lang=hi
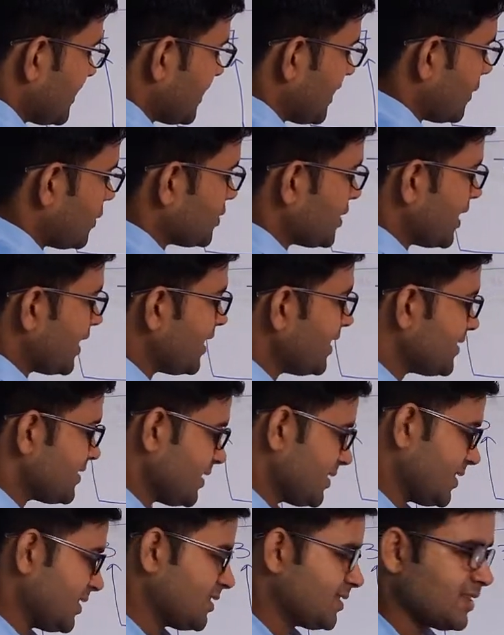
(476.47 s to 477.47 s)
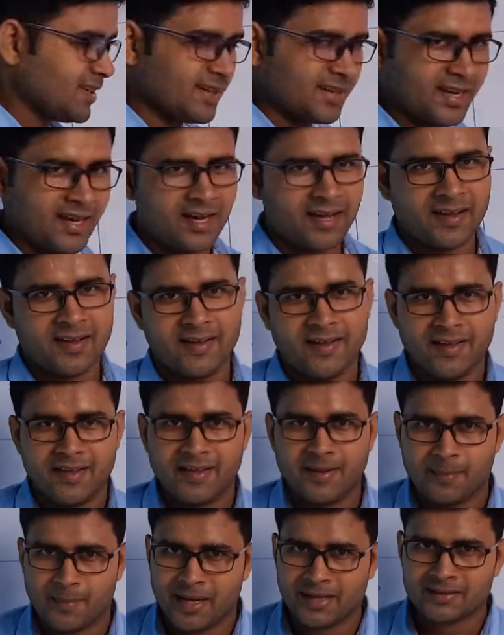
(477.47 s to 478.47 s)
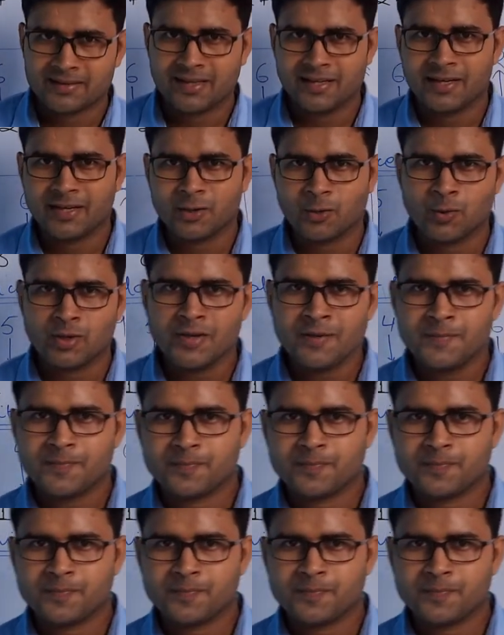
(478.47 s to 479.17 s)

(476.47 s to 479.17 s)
का हो जाएगा सतहत्तर का बात क्लियर हुई